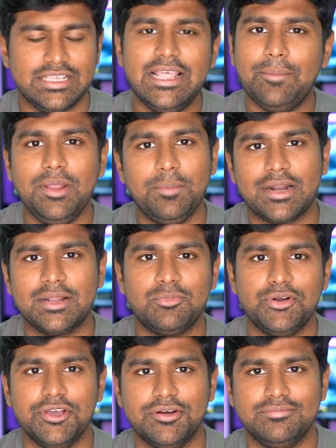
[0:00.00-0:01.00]
இது எப்படி பண்ண
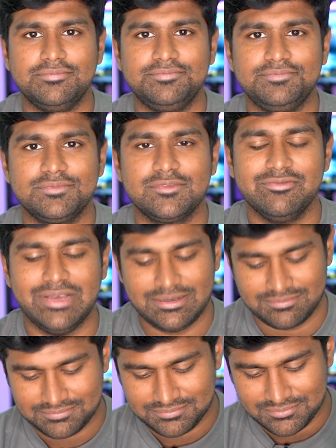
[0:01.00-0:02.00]
முடியும்
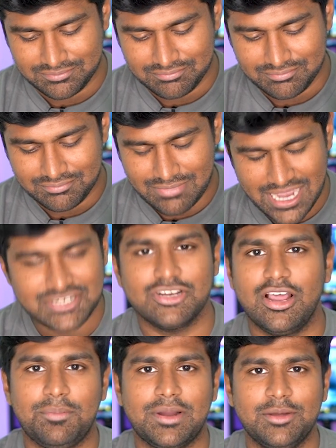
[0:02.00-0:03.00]
வெல்
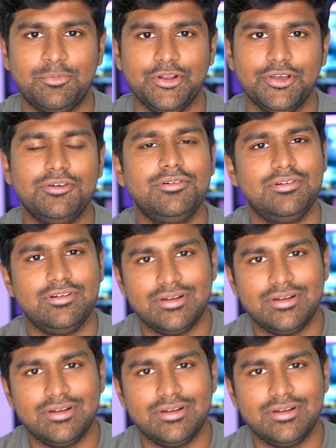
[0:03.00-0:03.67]
ஆக்சுவலாக பண்ண முடியும்